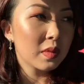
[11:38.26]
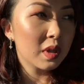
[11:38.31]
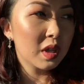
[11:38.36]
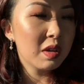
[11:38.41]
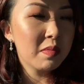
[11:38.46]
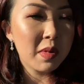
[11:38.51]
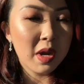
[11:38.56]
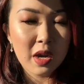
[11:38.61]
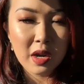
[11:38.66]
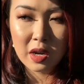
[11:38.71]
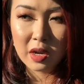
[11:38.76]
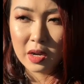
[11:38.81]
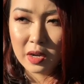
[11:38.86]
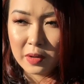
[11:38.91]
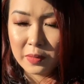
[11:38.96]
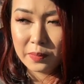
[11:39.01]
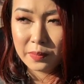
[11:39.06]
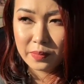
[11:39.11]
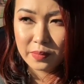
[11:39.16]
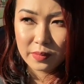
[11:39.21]

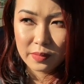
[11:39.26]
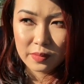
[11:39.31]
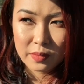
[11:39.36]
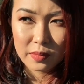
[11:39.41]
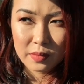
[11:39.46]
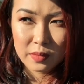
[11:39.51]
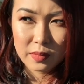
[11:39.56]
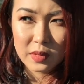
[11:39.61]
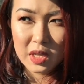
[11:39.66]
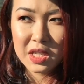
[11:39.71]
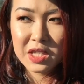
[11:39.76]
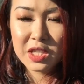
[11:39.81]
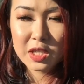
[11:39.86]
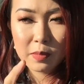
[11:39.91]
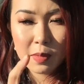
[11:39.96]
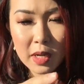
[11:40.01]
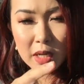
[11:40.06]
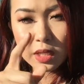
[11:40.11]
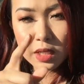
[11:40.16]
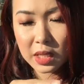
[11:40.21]
今
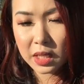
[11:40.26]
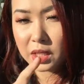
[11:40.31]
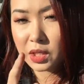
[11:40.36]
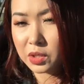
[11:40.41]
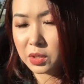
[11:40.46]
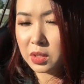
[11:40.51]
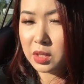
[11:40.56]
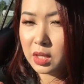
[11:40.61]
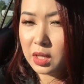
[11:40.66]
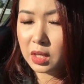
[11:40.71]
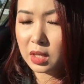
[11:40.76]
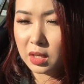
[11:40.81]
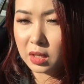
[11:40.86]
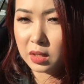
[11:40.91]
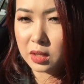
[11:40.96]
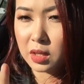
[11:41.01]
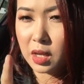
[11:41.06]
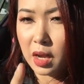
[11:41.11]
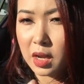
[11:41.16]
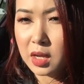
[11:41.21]
一番最初
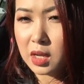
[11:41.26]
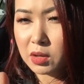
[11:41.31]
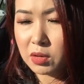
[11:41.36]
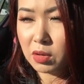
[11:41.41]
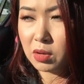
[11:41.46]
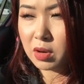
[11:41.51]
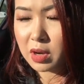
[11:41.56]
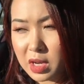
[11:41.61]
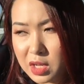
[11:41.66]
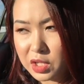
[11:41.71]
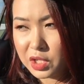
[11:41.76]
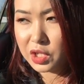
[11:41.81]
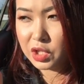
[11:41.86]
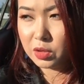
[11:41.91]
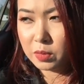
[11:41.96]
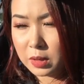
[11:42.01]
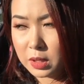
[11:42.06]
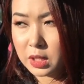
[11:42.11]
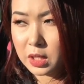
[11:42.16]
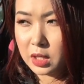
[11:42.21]
にタイヤ交換し
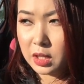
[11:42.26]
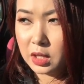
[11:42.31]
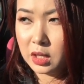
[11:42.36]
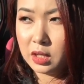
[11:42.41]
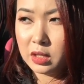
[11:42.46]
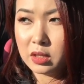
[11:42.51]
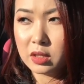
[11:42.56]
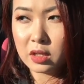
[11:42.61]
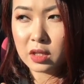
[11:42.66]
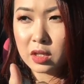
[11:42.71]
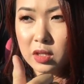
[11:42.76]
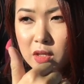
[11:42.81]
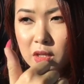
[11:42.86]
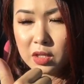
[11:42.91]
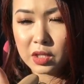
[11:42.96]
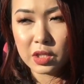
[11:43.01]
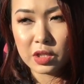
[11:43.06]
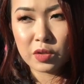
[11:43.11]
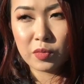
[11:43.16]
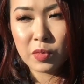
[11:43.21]
たお店に行ってき
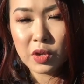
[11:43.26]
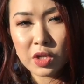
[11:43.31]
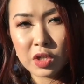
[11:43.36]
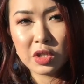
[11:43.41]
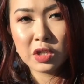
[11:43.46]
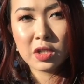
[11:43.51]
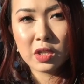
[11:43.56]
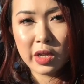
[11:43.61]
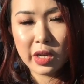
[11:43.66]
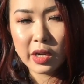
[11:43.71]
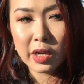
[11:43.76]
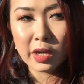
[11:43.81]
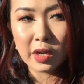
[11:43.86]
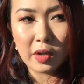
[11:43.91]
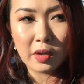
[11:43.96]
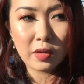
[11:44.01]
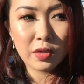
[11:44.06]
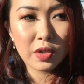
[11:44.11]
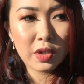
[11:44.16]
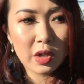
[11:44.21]
て説明してした
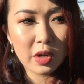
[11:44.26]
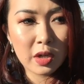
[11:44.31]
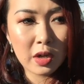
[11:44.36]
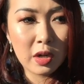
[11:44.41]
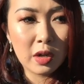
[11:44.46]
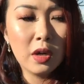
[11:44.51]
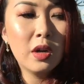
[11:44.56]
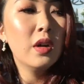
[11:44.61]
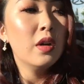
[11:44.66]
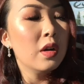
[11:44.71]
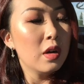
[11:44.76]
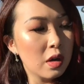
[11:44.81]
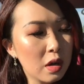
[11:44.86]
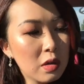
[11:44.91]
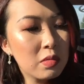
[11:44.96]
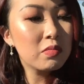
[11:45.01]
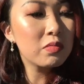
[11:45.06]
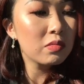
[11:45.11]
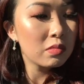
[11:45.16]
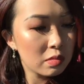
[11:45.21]
ら「
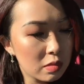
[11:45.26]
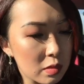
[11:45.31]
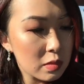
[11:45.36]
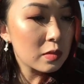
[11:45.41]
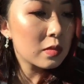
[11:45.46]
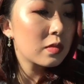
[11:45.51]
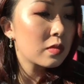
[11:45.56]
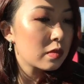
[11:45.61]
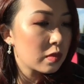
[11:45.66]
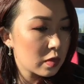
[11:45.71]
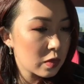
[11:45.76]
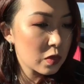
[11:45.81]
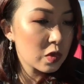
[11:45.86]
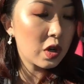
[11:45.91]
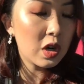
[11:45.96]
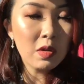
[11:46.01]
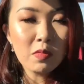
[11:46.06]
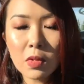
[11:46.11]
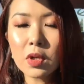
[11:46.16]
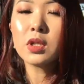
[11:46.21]
あ
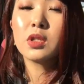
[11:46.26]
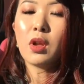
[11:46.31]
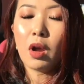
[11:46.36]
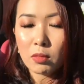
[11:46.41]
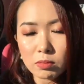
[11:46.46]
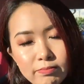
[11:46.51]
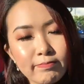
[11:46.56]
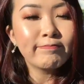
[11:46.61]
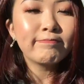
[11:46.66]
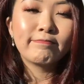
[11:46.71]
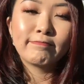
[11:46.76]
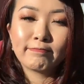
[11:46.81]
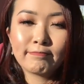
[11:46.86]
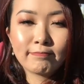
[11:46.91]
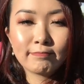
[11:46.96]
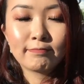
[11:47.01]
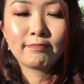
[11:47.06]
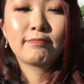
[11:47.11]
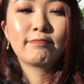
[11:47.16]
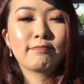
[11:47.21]
取りました
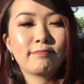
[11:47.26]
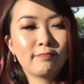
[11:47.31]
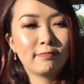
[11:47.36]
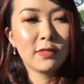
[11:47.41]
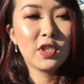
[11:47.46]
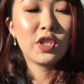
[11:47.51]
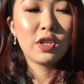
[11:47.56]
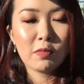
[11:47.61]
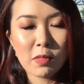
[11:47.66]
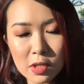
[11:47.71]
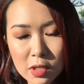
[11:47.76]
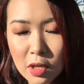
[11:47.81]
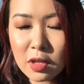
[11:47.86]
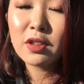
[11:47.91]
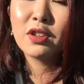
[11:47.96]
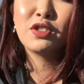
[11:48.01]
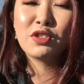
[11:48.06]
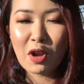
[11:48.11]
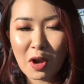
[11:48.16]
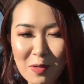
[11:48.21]
すいませ
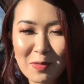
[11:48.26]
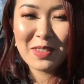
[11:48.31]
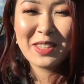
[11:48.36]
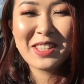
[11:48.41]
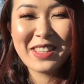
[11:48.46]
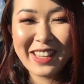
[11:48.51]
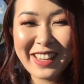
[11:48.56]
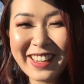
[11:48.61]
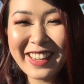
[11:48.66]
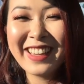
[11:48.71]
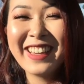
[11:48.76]
んでした」っつって